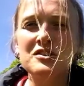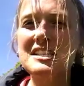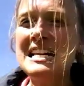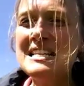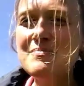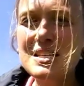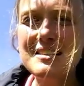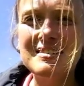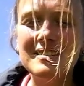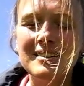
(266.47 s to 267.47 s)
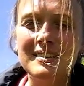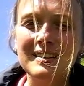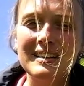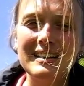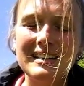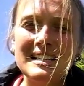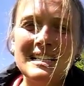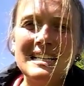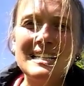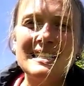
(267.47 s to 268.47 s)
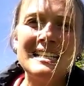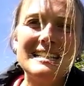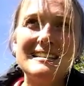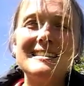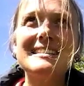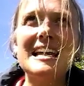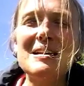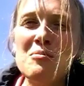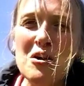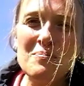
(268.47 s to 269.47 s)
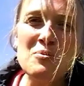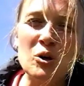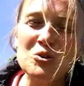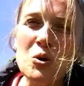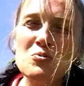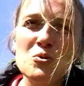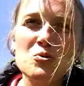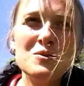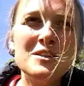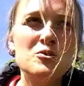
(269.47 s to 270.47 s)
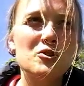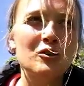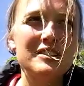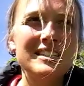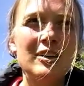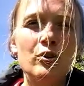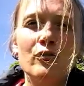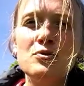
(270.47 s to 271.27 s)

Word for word: dans ses limites. C'est tellement important pour lui de sentir que